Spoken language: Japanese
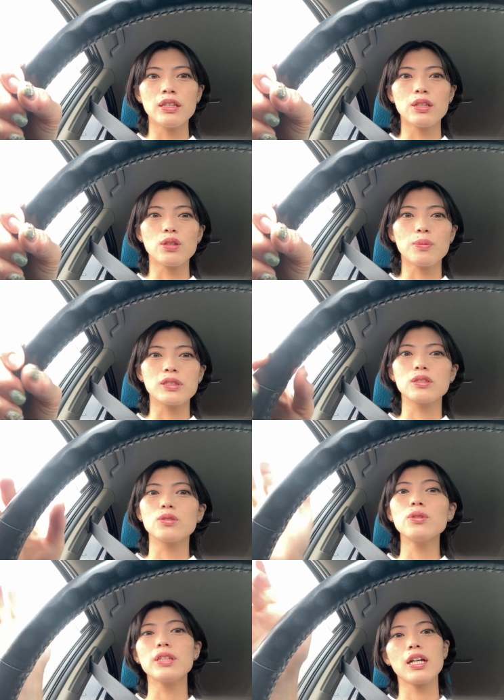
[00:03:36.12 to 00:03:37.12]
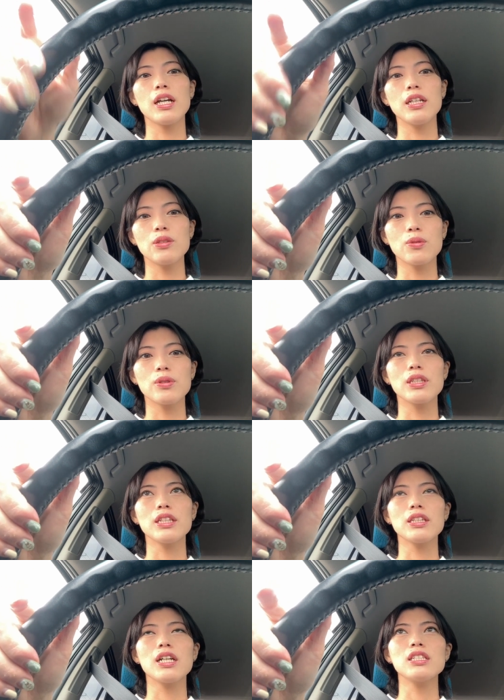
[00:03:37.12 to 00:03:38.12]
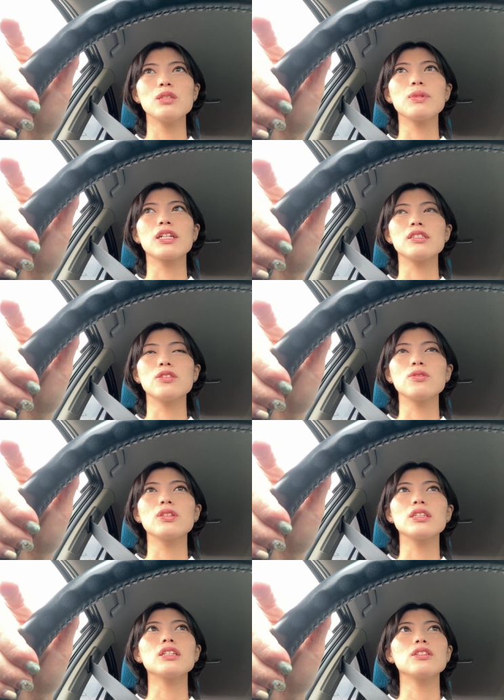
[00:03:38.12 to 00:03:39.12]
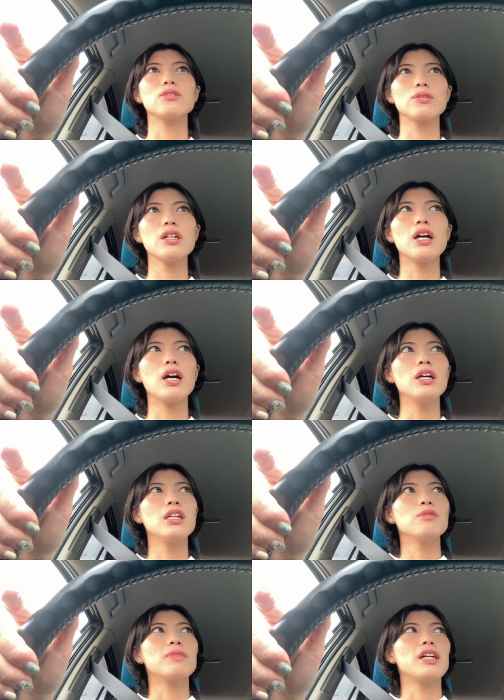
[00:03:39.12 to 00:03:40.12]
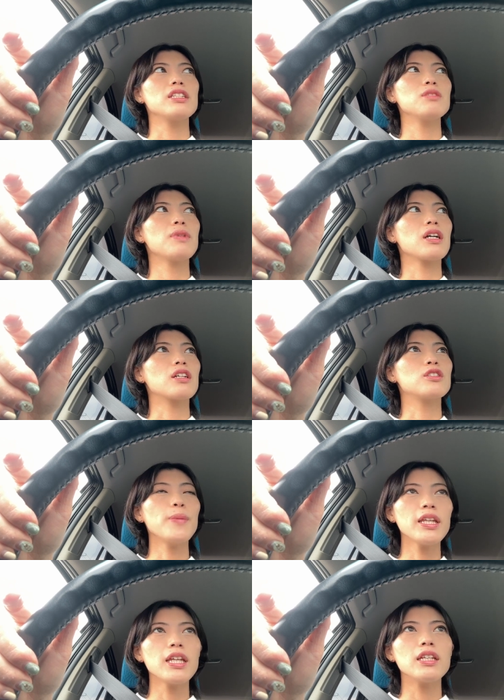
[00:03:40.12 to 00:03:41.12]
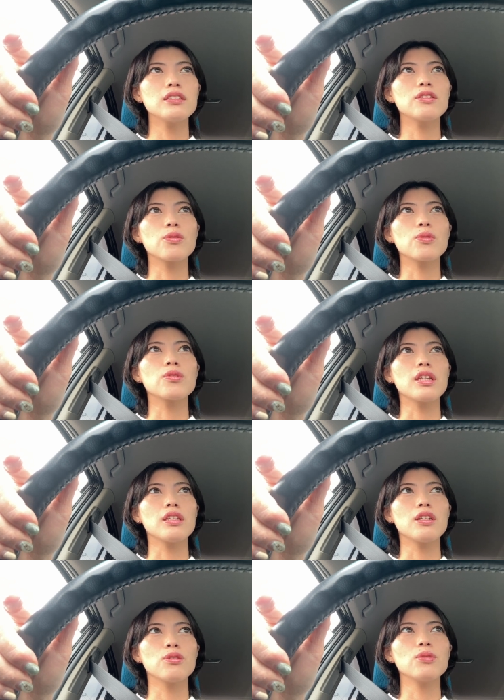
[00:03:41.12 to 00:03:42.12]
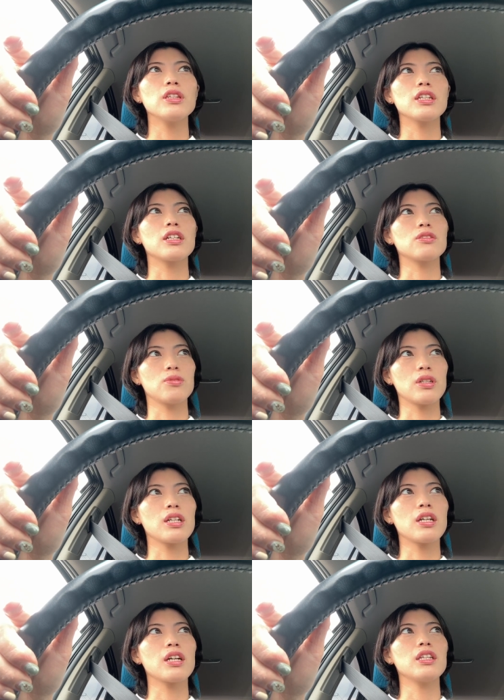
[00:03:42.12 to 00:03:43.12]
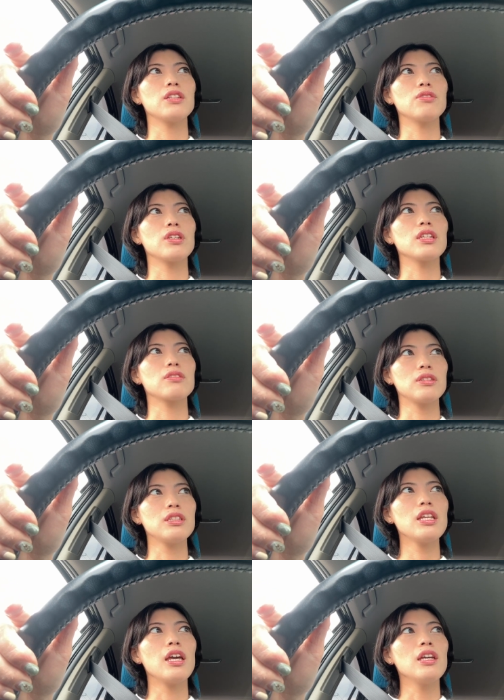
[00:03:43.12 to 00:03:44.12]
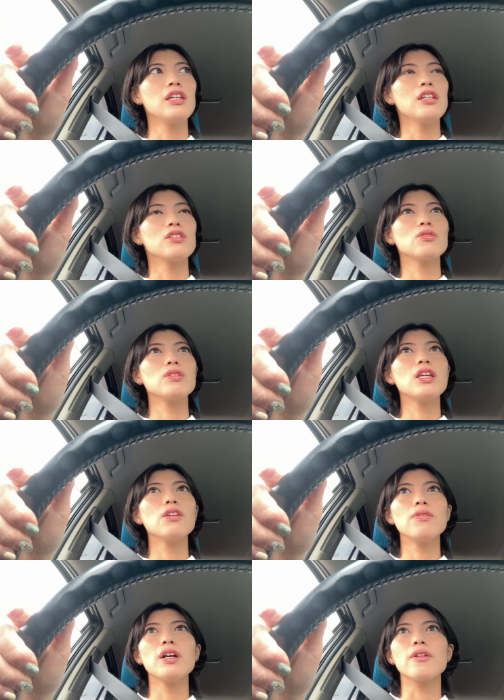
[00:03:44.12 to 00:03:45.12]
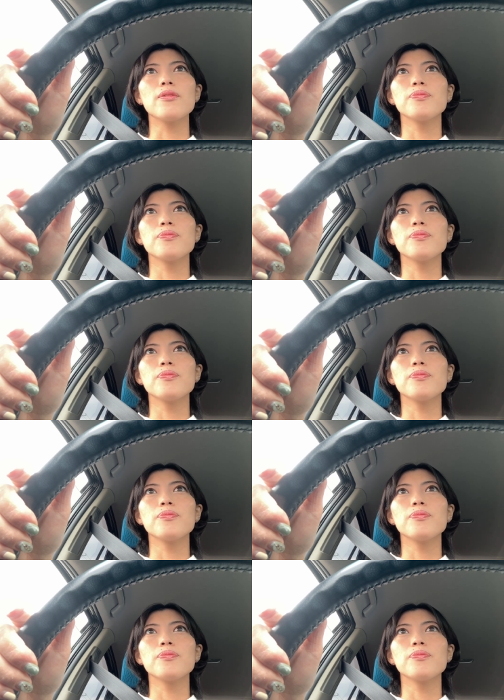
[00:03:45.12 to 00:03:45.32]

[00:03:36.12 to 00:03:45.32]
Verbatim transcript: 例えばすごい高いところだったら足場が必要だったりとか、まあ、足場が組めないところだったらどうやって書くとか考えないといけなくてその辺は